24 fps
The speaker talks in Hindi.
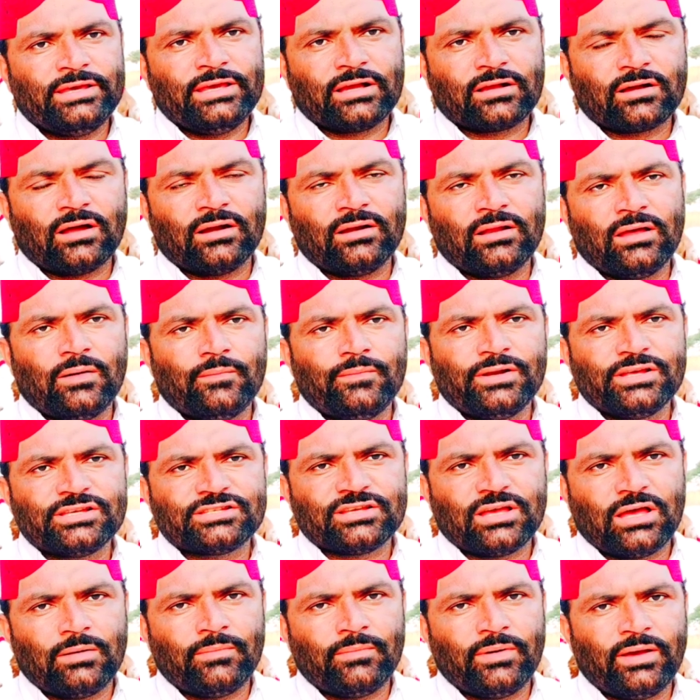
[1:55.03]
एक का नाम
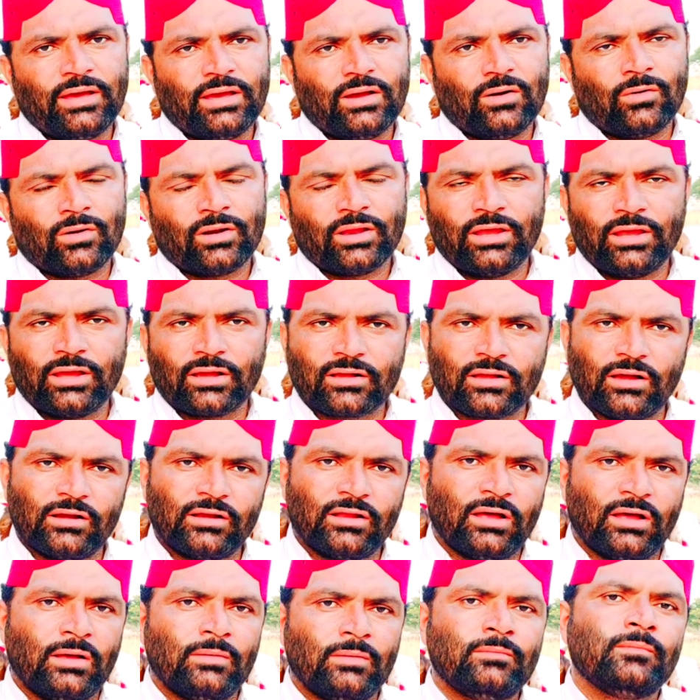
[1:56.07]
निज़ाम है और एक
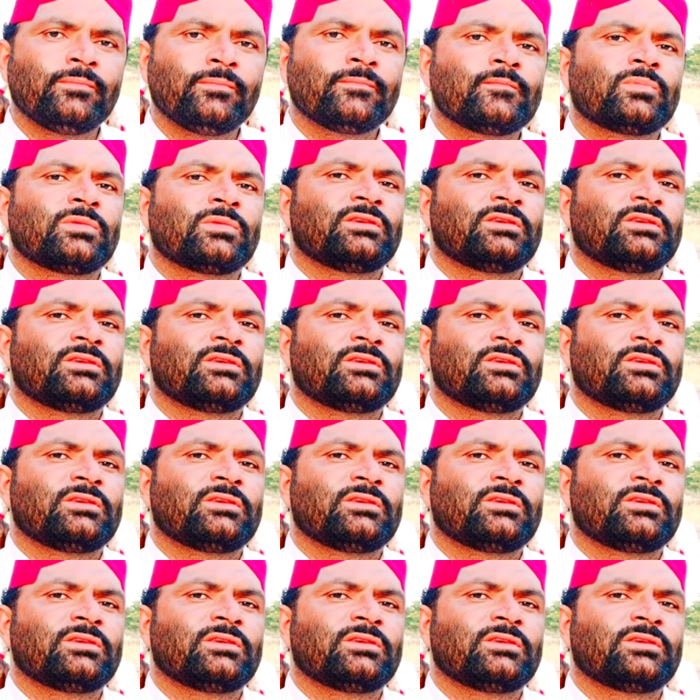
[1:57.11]
का नाम